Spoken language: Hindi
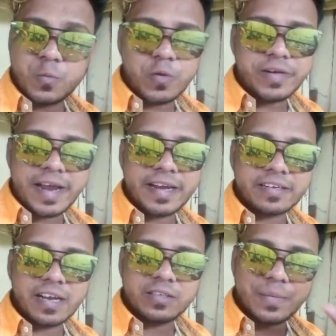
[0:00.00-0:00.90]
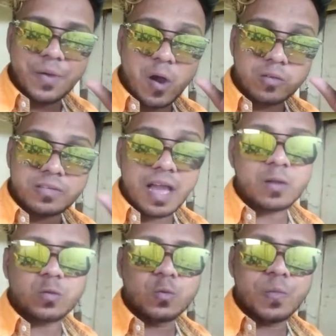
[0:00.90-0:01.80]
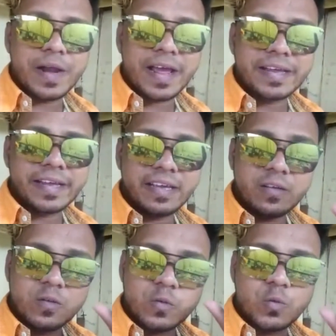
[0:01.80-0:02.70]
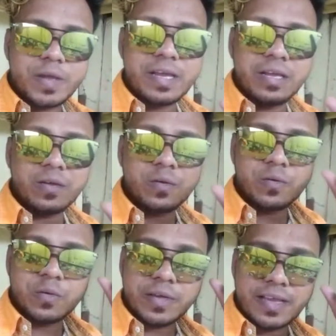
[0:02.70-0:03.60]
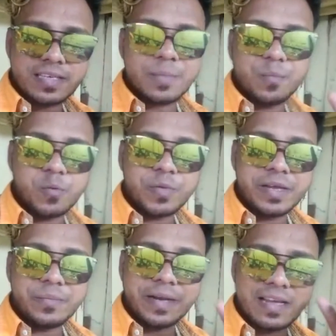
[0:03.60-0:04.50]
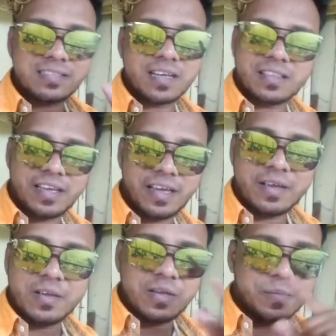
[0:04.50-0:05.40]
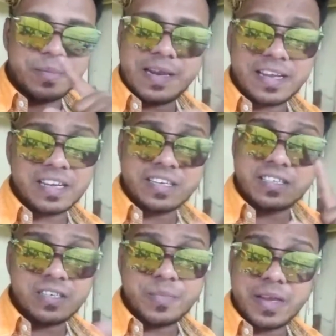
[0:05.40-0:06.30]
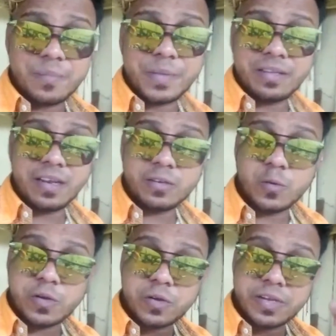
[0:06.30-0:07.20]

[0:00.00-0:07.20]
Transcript: वो डायरेक्टर जब अवतार तू बनाएंगे तो ही ऐसा आप मूवी बना सकते हैं मैं लेकिन किसी में हिम्मत नहीं जो